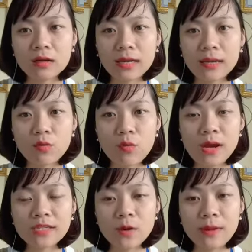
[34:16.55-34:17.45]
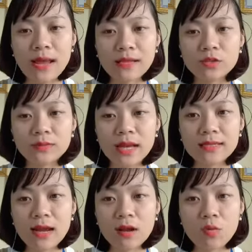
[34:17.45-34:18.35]
Cái quan trọng là chúng ta
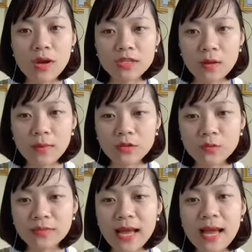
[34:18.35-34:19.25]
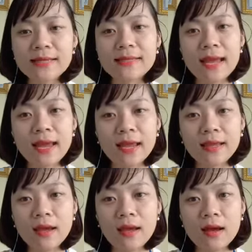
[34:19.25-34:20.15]
gì ạ? Quan trọng là chúng ta sẽ